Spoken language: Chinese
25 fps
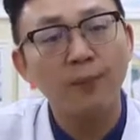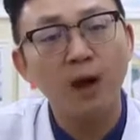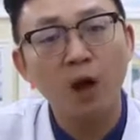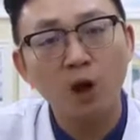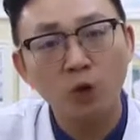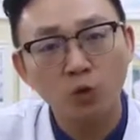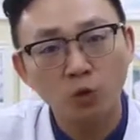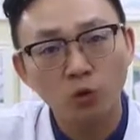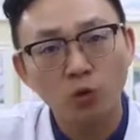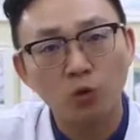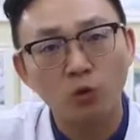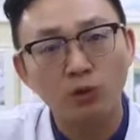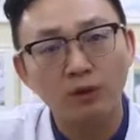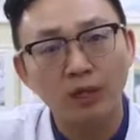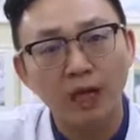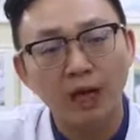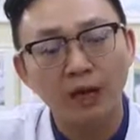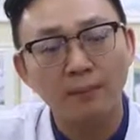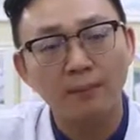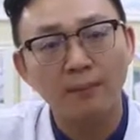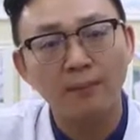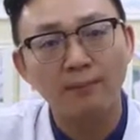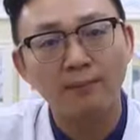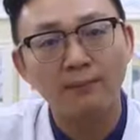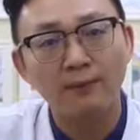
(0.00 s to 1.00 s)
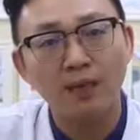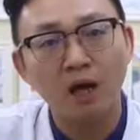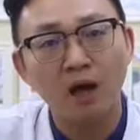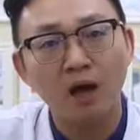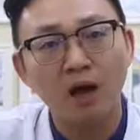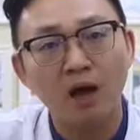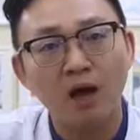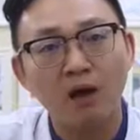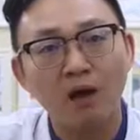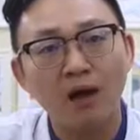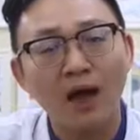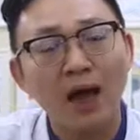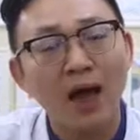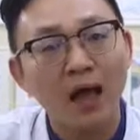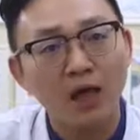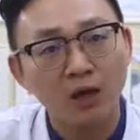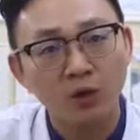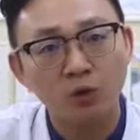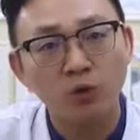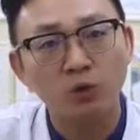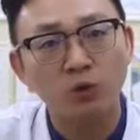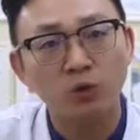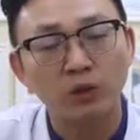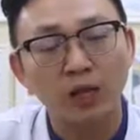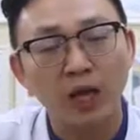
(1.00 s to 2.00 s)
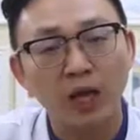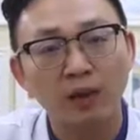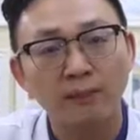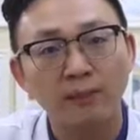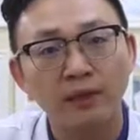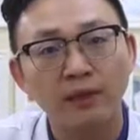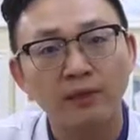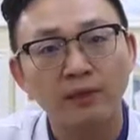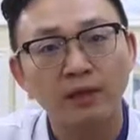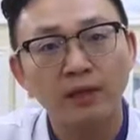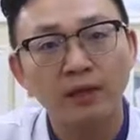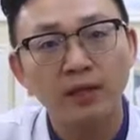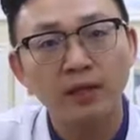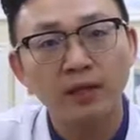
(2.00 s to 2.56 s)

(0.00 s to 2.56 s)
包容他们啊，爱护他们。